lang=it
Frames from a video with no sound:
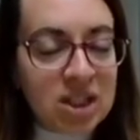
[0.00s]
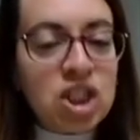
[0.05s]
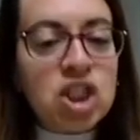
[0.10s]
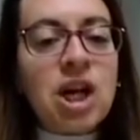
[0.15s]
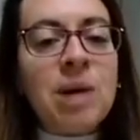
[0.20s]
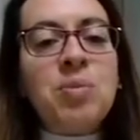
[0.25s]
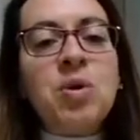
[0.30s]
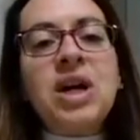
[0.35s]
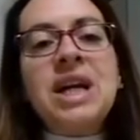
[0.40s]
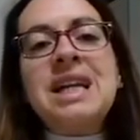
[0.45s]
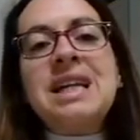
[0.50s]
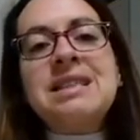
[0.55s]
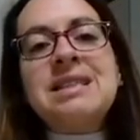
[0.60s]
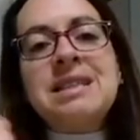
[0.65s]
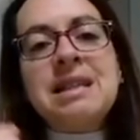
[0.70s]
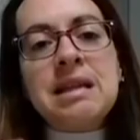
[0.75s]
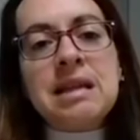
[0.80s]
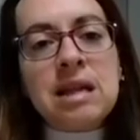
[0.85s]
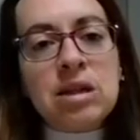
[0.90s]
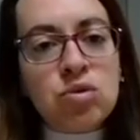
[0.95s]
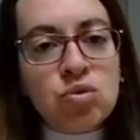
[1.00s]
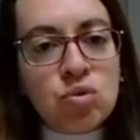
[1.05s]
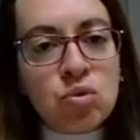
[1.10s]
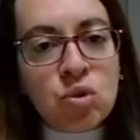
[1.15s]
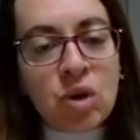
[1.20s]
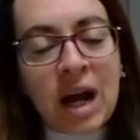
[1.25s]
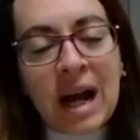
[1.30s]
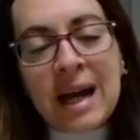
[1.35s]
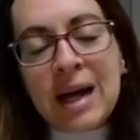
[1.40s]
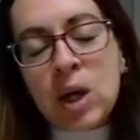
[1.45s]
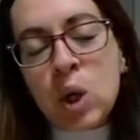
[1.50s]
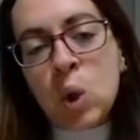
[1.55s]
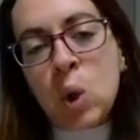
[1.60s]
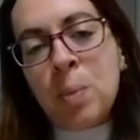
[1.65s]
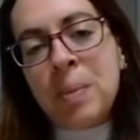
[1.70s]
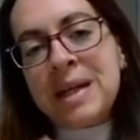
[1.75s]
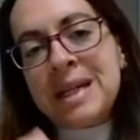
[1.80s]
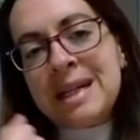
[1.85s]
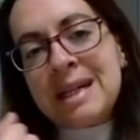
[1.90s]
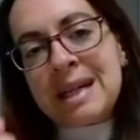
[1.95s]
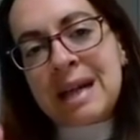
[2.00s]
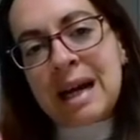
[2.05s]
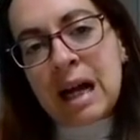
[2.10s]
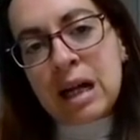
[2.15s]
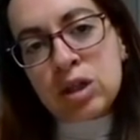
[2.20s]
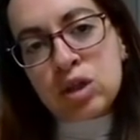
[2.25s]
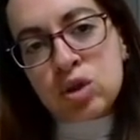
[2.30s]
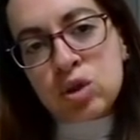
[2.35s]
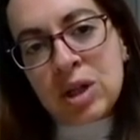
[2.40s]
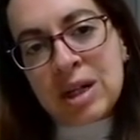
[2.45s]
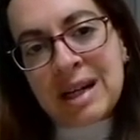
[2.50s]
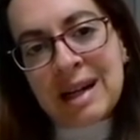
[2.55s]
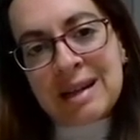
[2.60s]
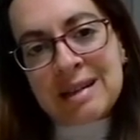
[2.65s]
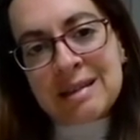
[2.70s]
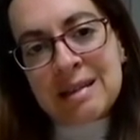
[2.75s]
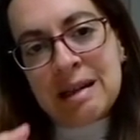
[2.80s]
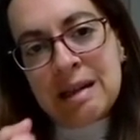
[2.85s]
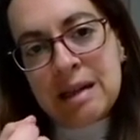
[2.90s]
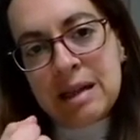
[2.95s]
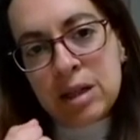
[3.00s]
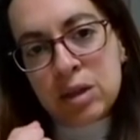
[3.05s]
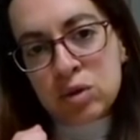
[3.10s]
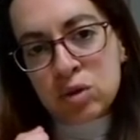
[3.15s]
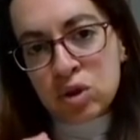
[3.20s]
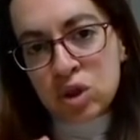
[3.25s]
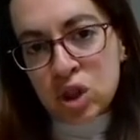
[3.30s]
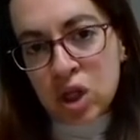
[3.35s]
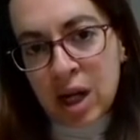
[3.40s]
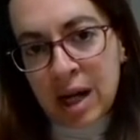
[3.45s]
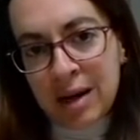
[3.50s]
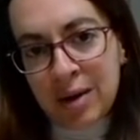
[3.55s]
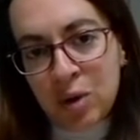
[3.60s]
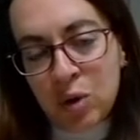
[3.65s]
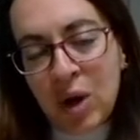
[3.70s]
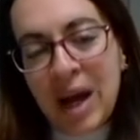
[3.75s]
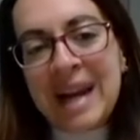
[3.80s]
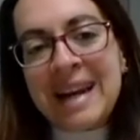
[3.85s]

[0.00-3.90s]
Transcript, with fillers: Diciamo che la segnatura è come nel calcio il cartellino giallo,